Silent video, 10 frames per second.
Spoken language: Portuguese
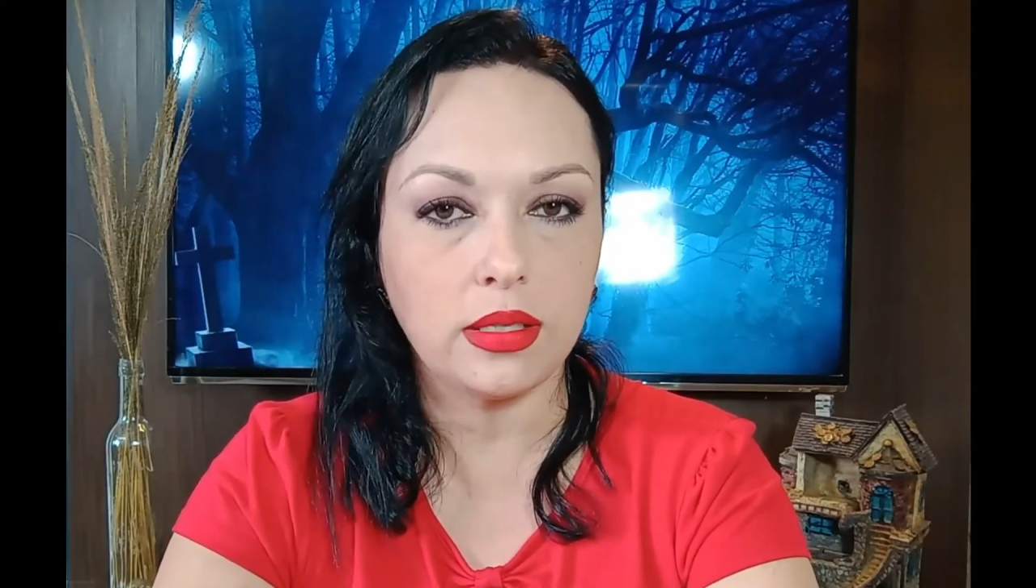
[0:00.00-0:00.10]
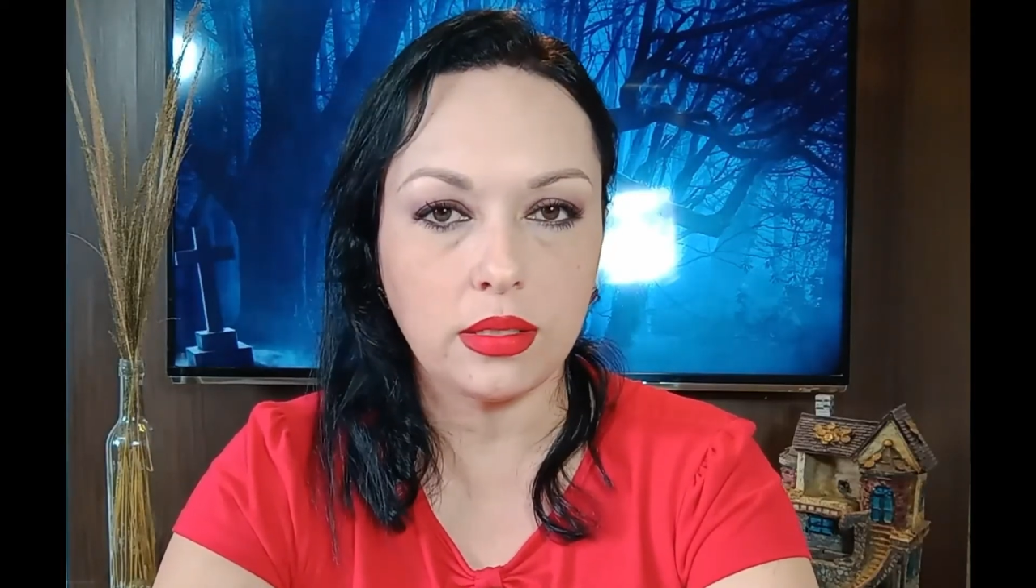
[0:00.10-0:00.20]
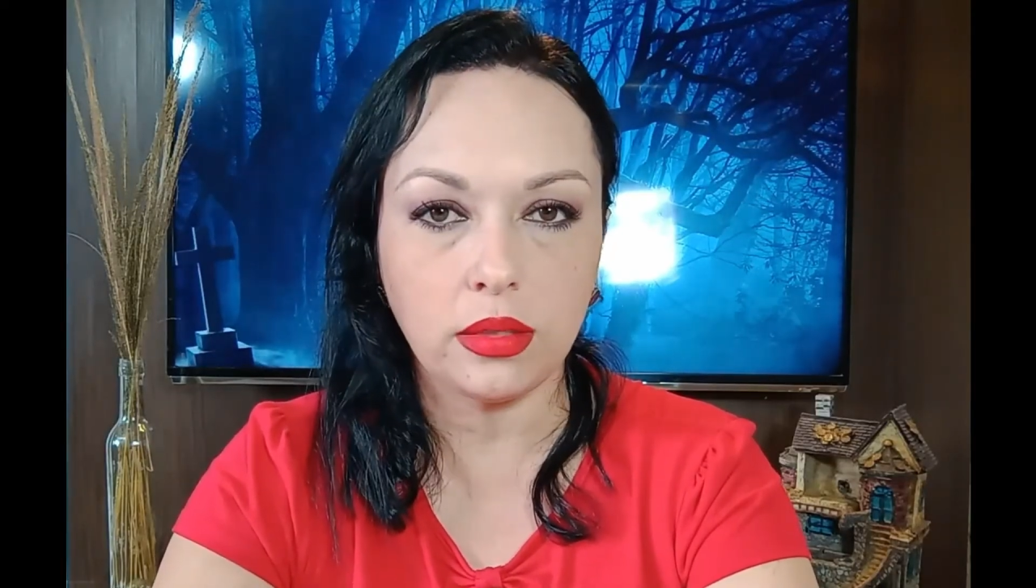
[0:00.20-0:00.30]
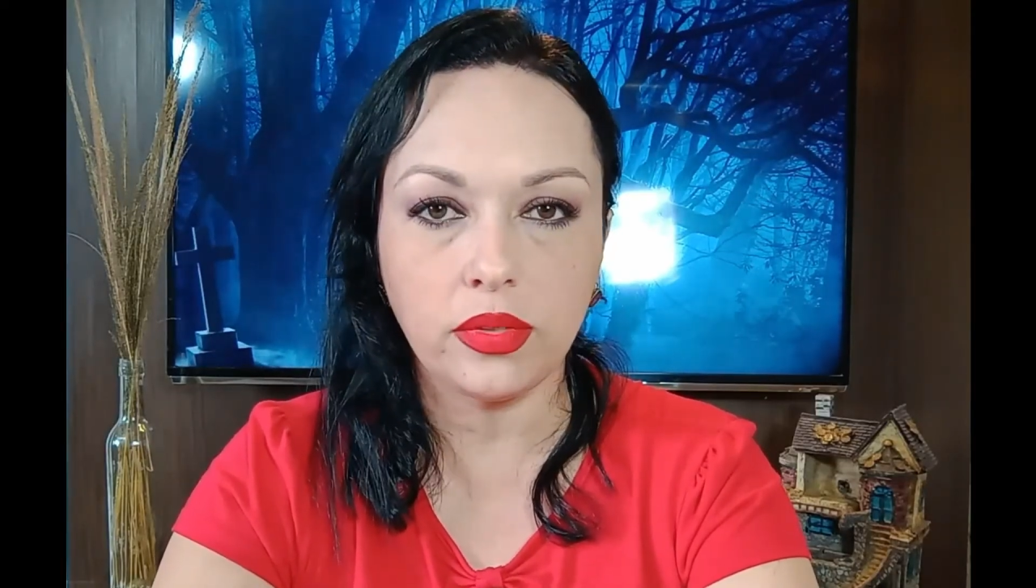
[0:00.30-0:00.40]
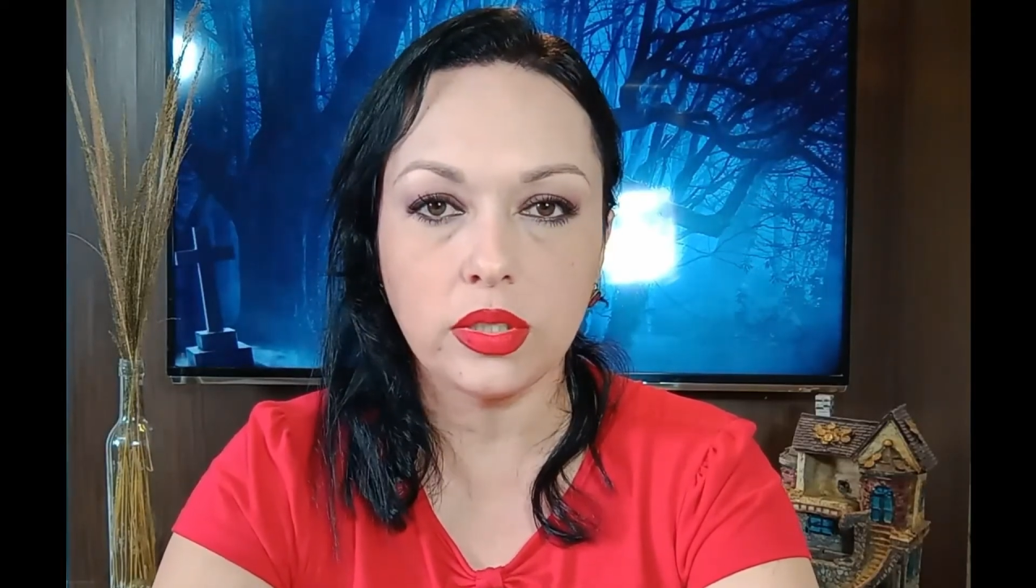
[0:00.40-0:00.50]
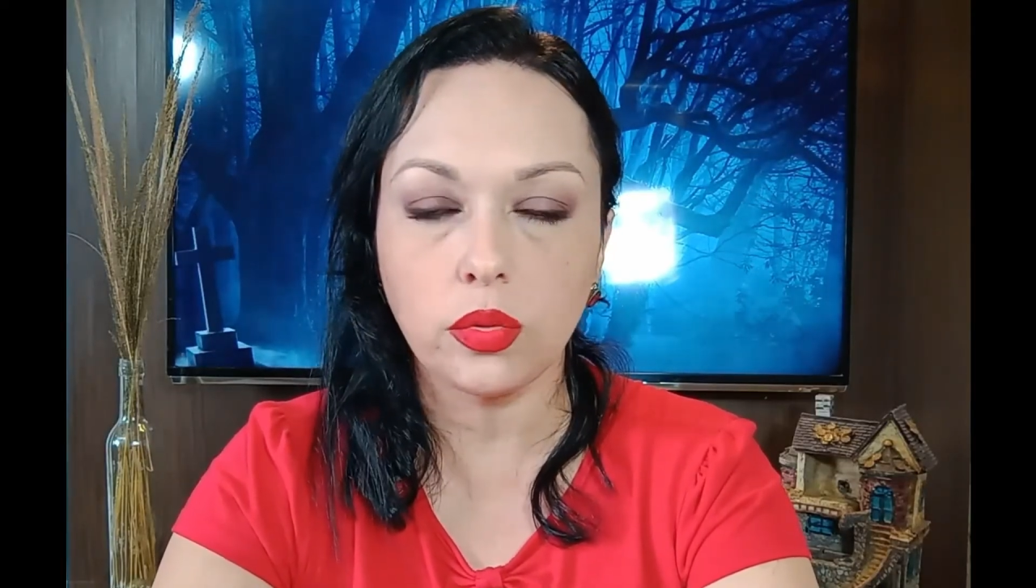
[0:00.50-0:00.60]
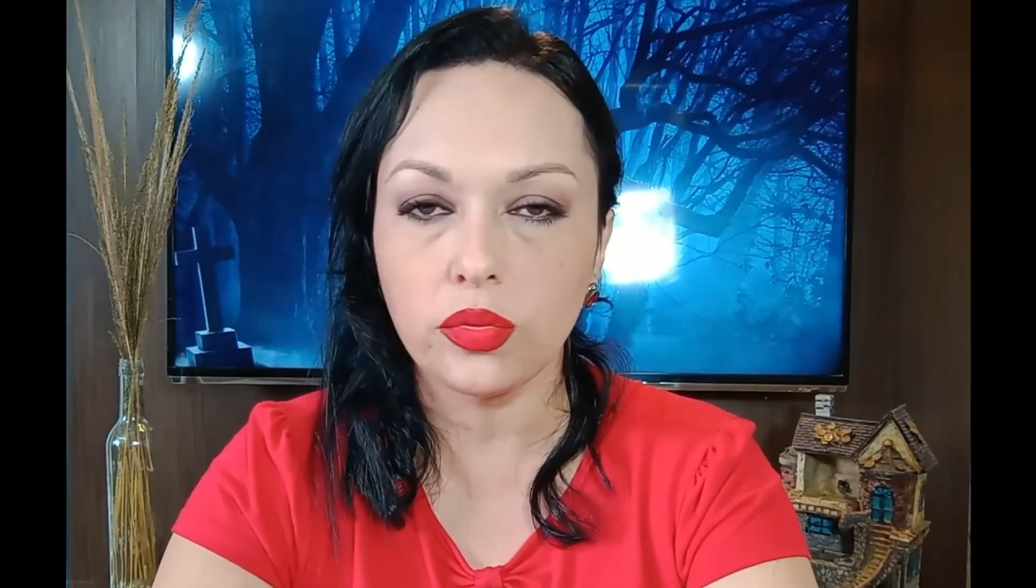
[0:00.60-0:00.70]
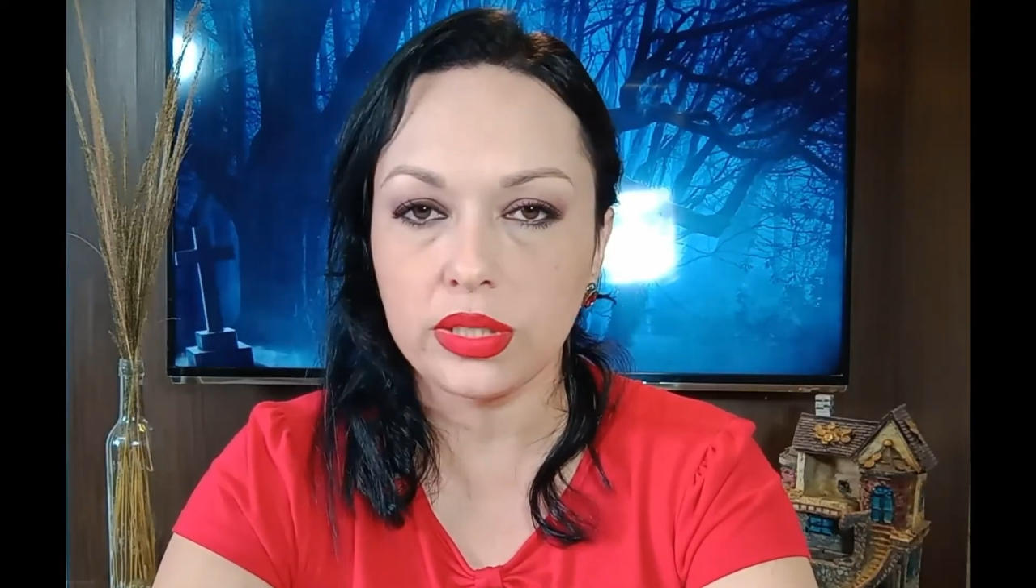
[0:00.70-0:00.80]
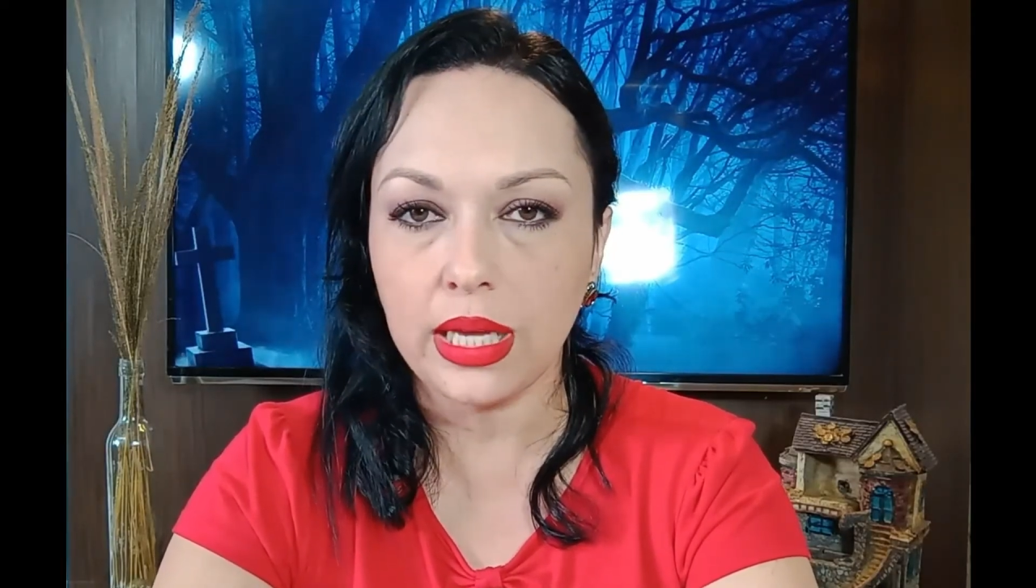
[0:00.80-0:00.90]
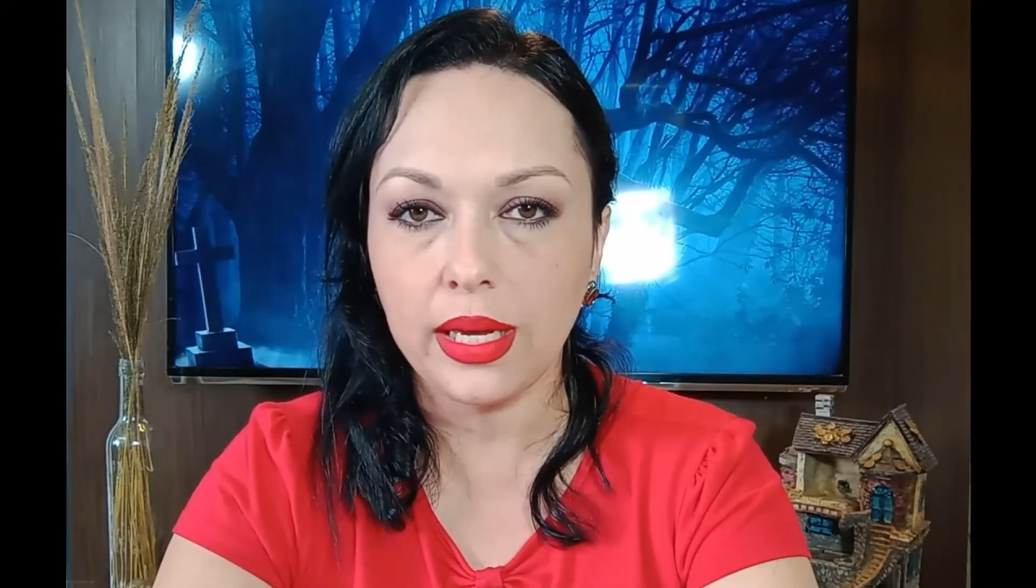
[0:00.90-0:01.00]
sensíveis
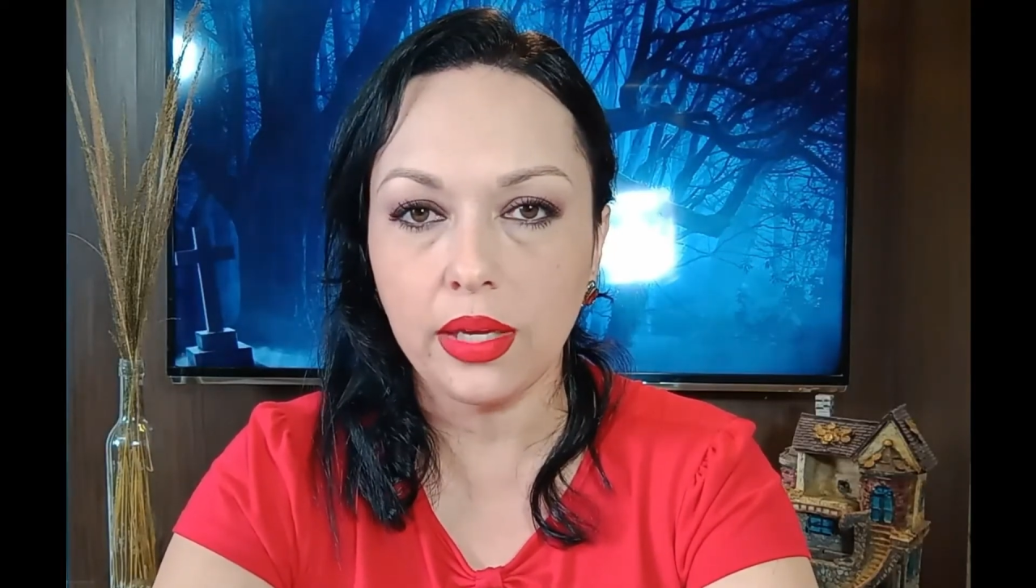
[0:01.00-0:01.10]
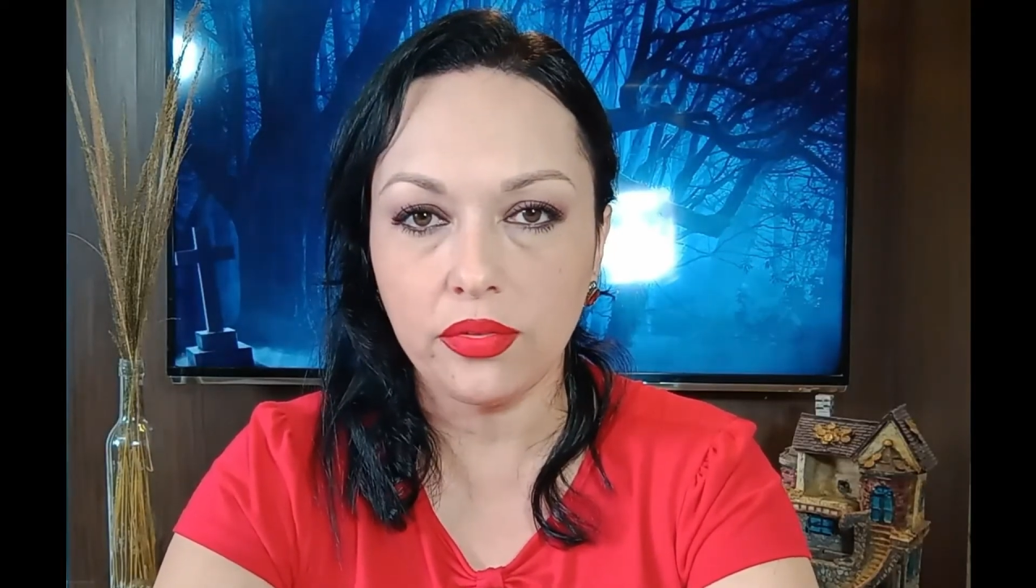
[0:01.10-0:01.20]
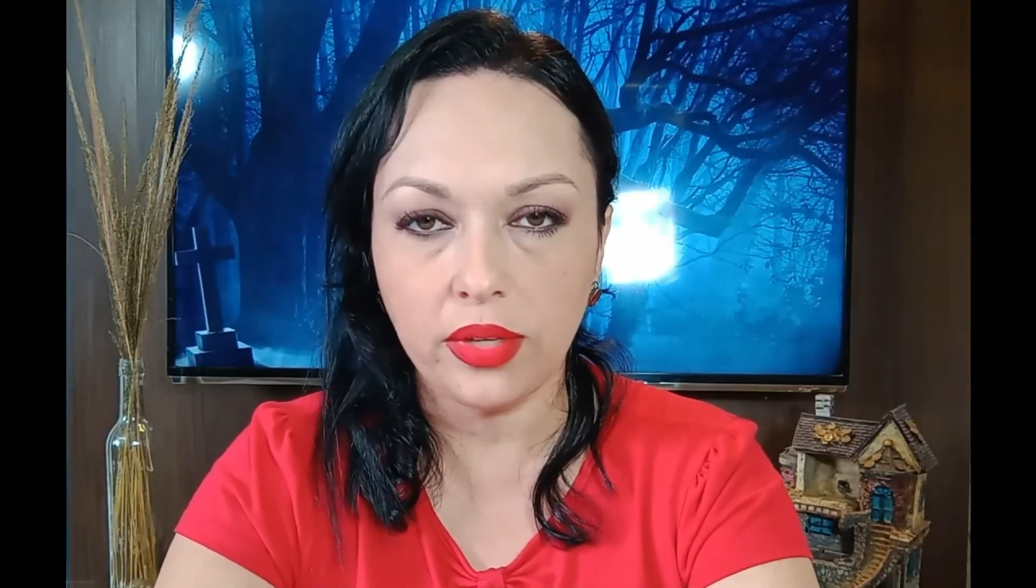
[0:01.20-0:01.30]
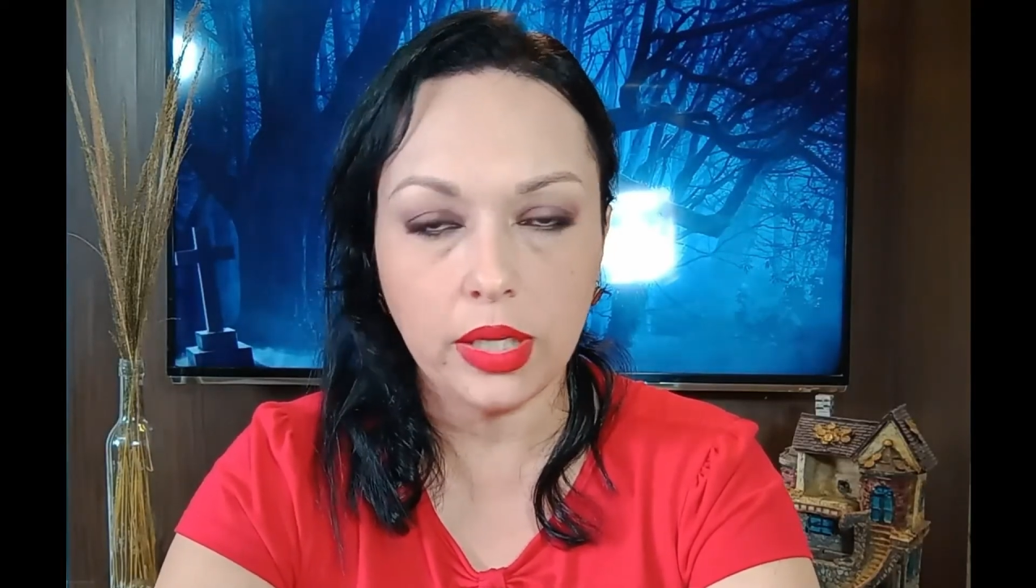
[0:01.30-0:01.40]
conseguem